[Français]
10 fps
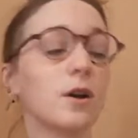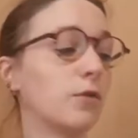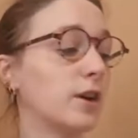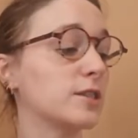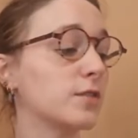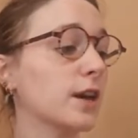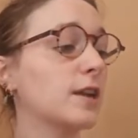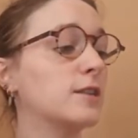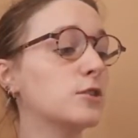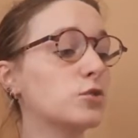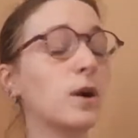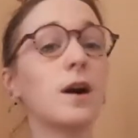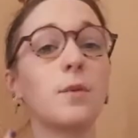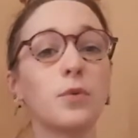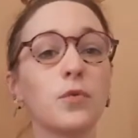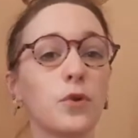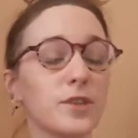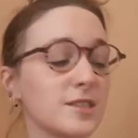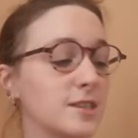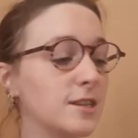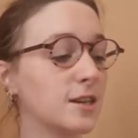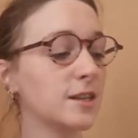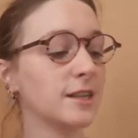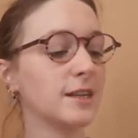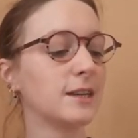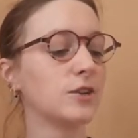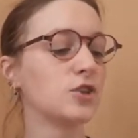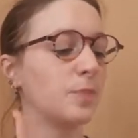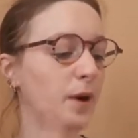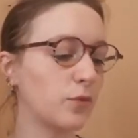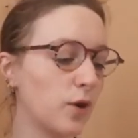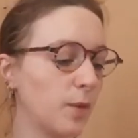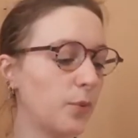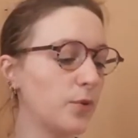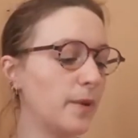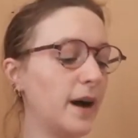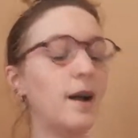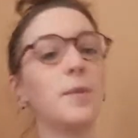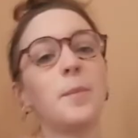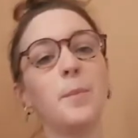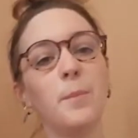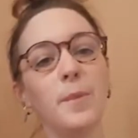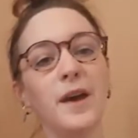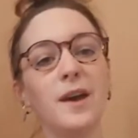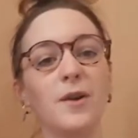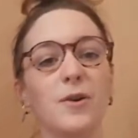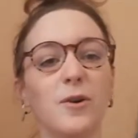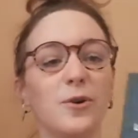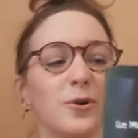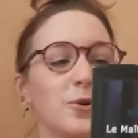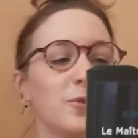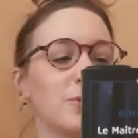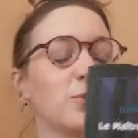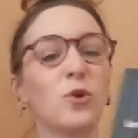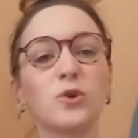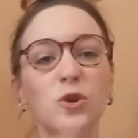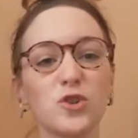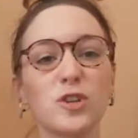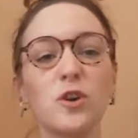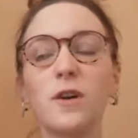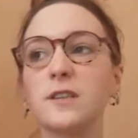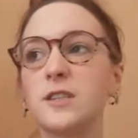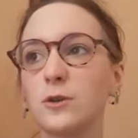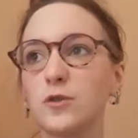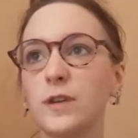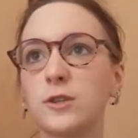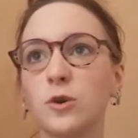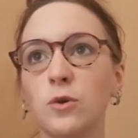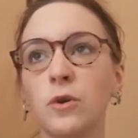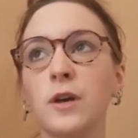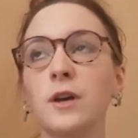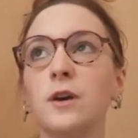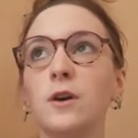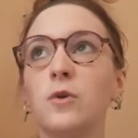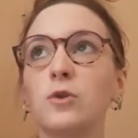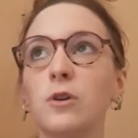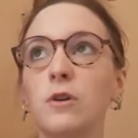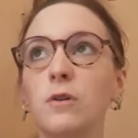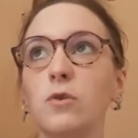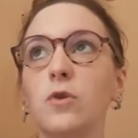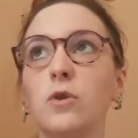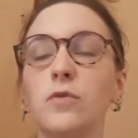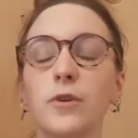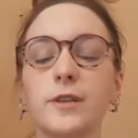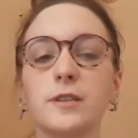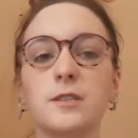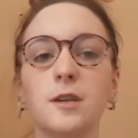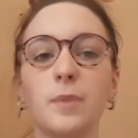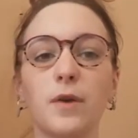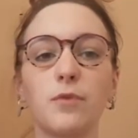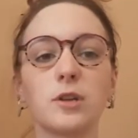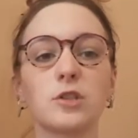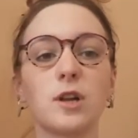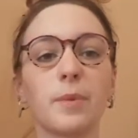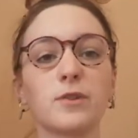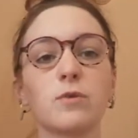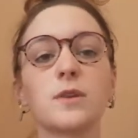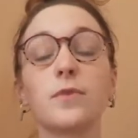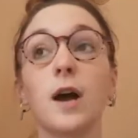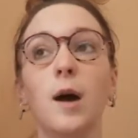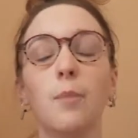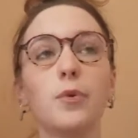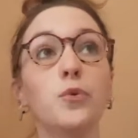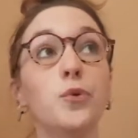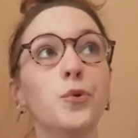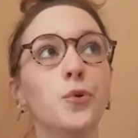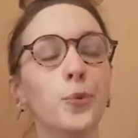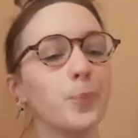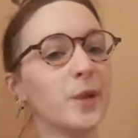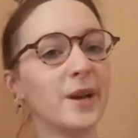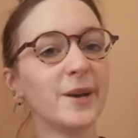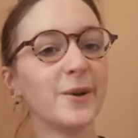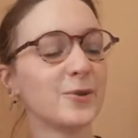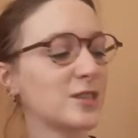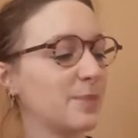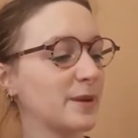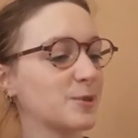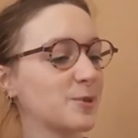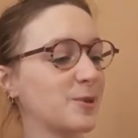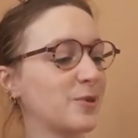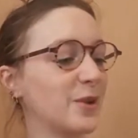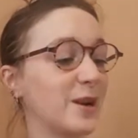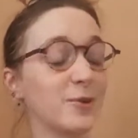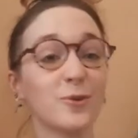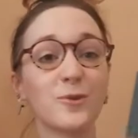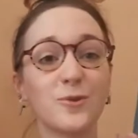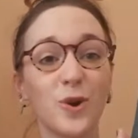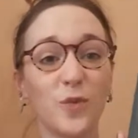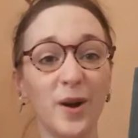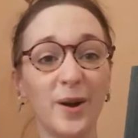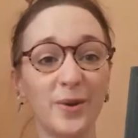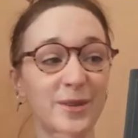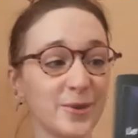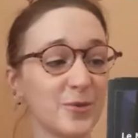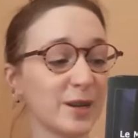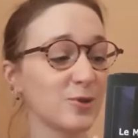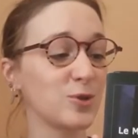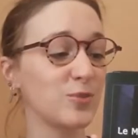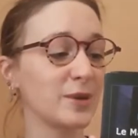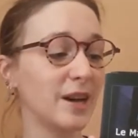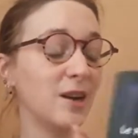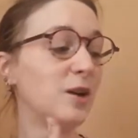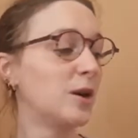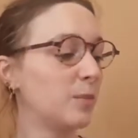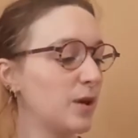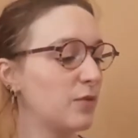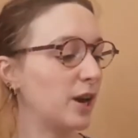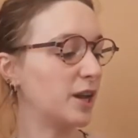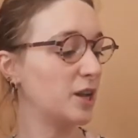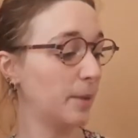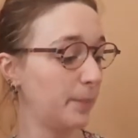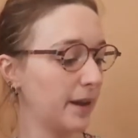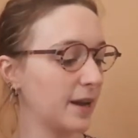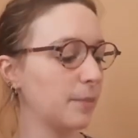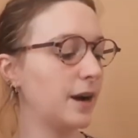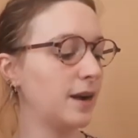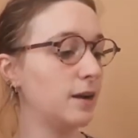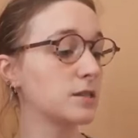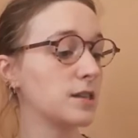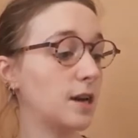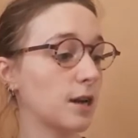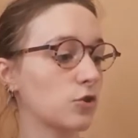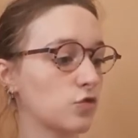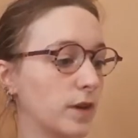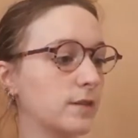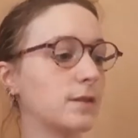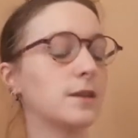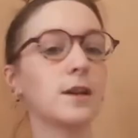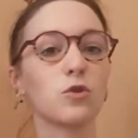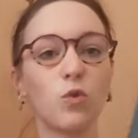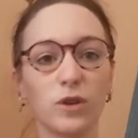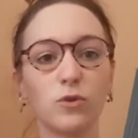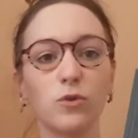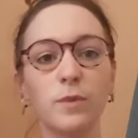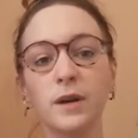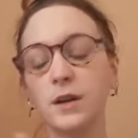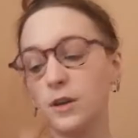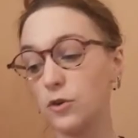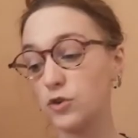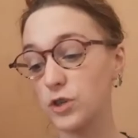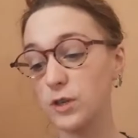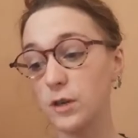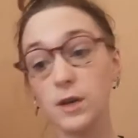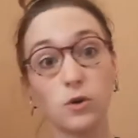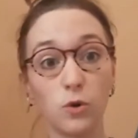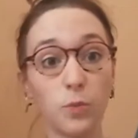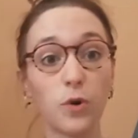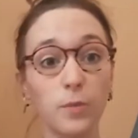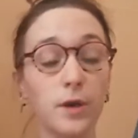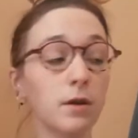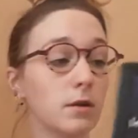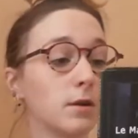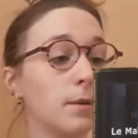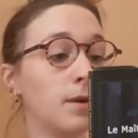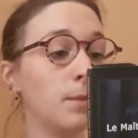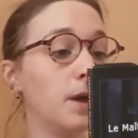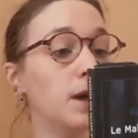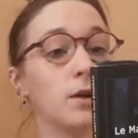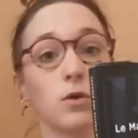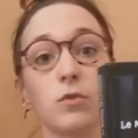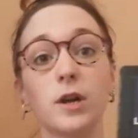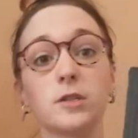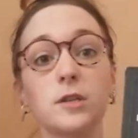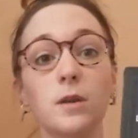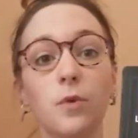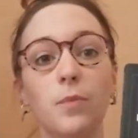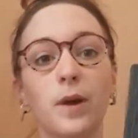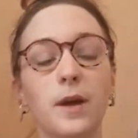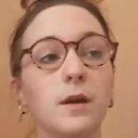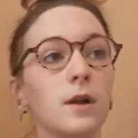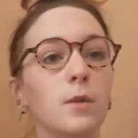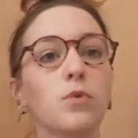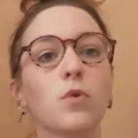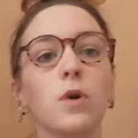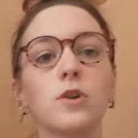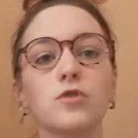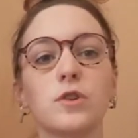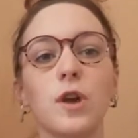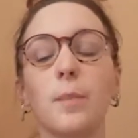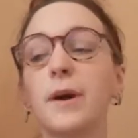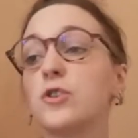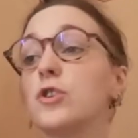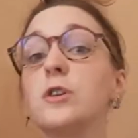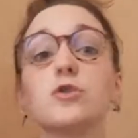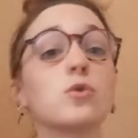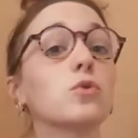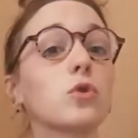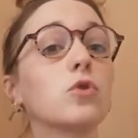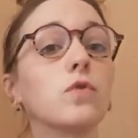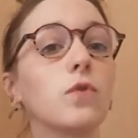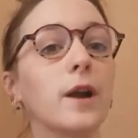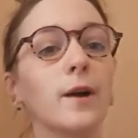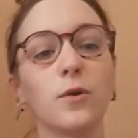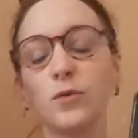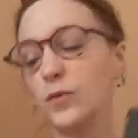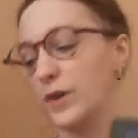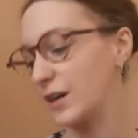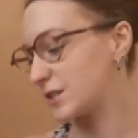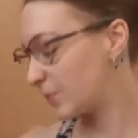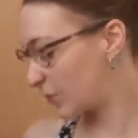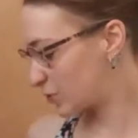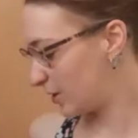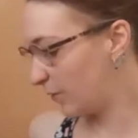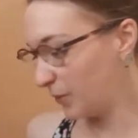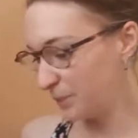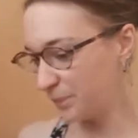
Voilà, c'est vrai que les histoires un peu fantastiques, j'ai parfois un peu de mal, mais autant j'adore la science-fiction, Autant le, fantastique, parfois, j'ai l'impression que ça fait un peu neuneux. Je euh, je sais pas ce que... Voilà. Donc du coup, on va euh, découvrir ce bouquin. Mais voilà, il n'a pas l'air mal, ça a l'air chouette. Il y a trois tomes. Euh, j'ai n'ai que le premier. mais voilà, s'il me plaît, pourquoi je ne n'irai pas acheter les autres Voilà, vous verrez ça prochainement.